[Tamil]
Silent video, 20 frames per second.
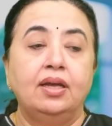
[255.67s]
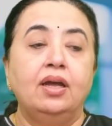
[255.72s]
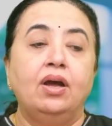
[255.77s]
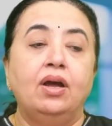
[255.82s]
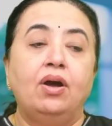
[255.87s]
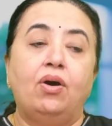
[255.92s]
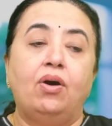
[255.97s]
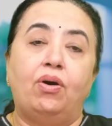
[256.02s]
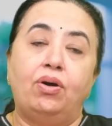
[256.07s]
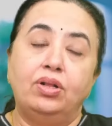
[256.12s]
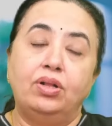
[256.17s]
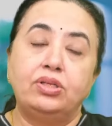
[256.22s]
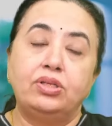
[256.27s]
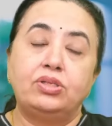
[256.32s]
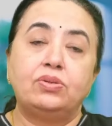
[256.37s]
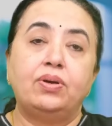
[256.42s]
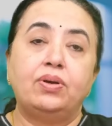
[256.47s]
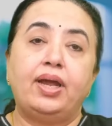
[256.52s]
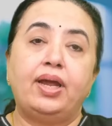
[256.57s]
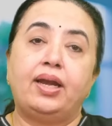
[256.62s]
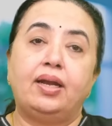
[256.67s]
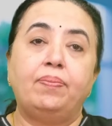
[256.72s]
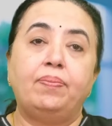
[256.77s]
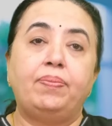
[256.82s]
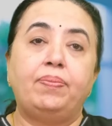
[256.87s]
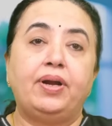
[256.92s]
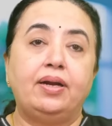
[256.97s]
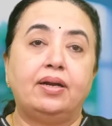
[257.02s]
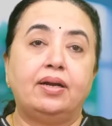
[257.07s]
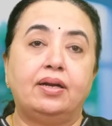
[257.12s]
ஆல்சோ என்ன
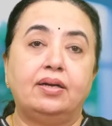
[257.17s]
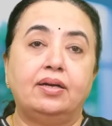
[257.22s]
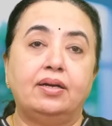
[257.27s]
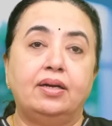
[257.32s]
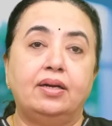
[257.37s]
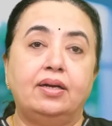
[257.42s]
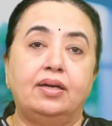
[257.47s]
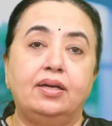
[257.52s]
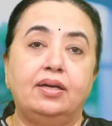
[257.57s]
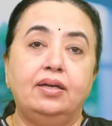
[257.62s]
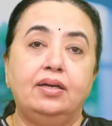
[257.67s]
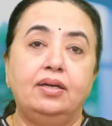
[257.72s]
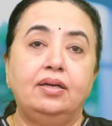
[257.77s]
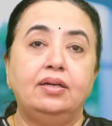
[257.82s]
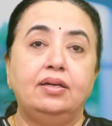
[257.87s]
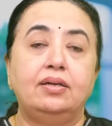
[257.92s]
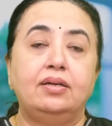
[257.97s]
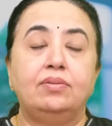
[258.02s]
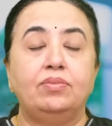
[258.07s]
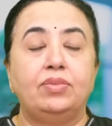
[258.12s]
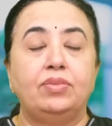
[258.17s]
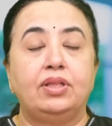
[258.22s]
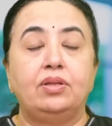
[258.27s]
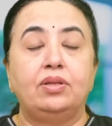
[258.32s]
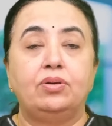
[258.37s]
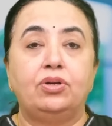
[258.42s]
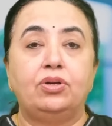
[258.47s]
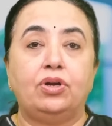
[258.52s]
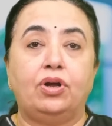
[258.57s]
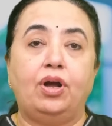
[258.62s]
பண்றாங்கன்னா அந்த
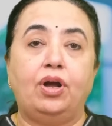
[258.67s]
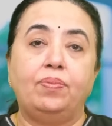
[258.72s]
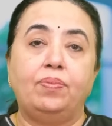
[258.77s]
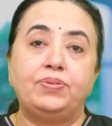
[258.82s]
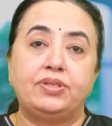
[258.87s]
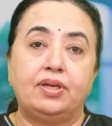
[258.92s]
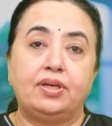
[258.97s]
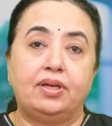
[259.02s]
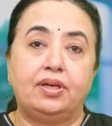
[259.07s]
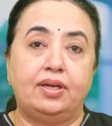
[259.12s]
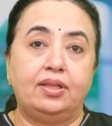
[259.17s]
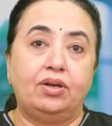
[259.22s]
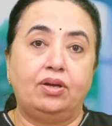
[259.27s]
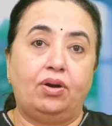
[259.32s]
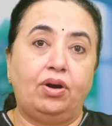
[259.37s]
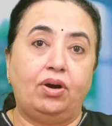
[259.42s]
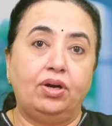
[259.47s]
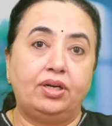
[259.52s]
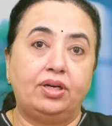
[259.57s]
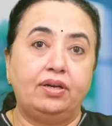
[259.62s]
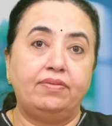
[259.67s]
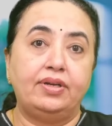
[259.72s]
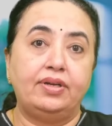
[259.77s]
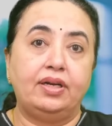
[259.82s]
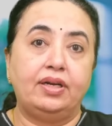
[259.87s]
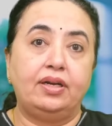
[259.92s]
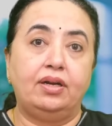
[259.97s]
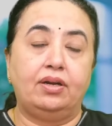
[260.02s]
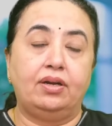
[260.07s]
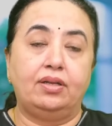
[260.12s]
ட்ராப்ஸ் அந்த ஆட்ருவேன்
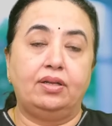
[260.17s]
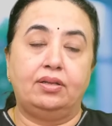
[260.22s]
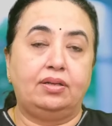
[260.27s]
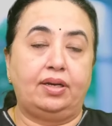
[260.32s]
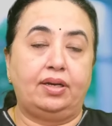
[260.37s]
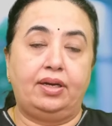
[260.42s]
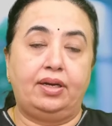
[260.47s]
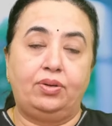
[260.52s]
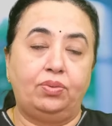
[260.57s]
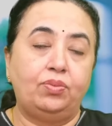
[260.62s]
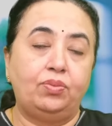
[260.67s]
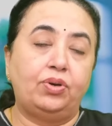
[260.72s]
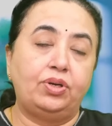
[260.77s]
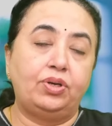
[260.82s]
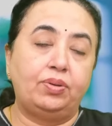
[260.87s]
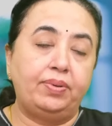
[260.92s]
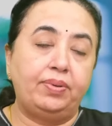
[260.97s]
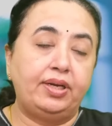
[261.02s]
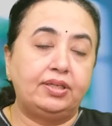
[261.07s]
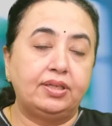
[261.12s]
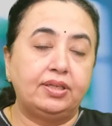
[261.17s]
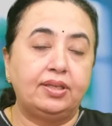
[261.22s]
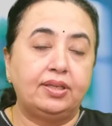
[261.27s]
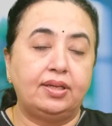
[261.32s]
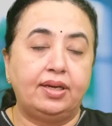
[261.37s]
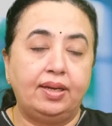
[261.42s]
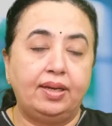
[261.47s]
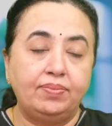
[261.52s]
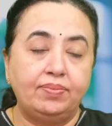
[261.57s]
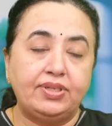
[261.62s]
ஐ டோன்ட் வாண்ட் டு மென்ஷன் த
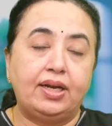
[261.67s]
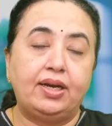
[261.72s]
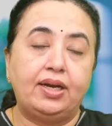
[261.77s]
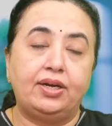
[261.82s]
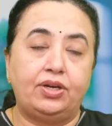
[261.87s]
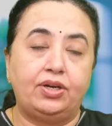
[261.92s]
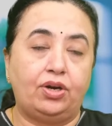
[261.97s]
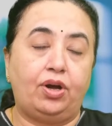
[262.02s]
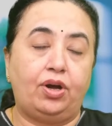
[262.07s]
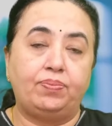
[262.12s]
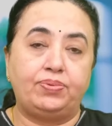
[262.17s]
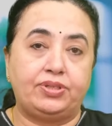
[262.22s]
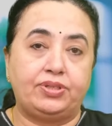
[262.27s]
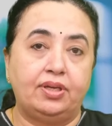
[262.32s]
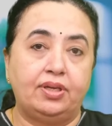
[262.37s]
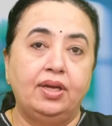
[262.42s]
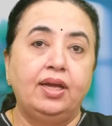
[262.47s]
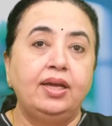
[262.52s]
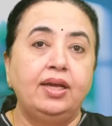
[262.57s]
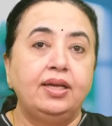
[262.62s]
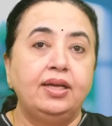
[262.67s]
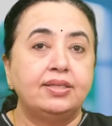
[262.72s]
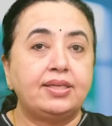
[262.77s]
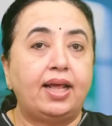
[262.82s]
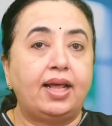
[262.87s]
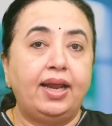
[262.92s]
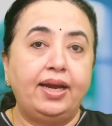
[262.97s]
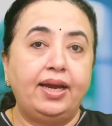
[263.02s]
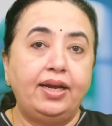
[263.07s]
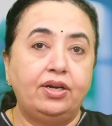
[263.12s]
நேம் சில ட்ராப்ஸ்
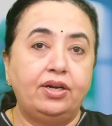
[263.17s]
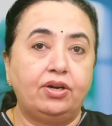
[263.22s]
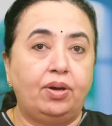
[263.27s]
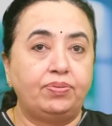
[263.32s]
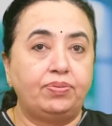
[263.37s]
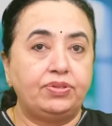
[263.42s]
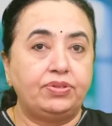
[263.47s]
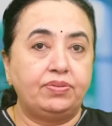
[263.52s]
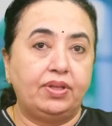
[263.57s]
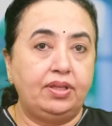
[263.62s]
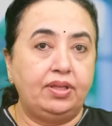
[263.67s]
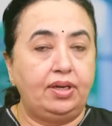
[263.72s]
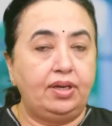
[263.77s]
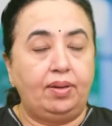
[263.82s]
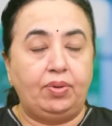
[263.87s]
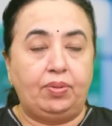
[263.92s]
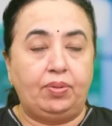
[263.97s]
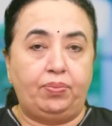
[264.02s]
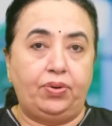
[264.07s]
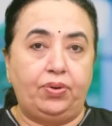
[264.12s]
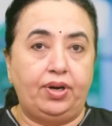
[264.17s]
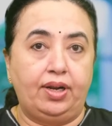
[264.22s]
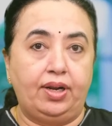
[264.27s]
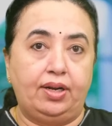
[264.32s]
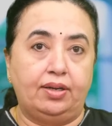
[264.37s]
சலைன் ட்ராப்ஸ் வந்து நம்ம போடலாம்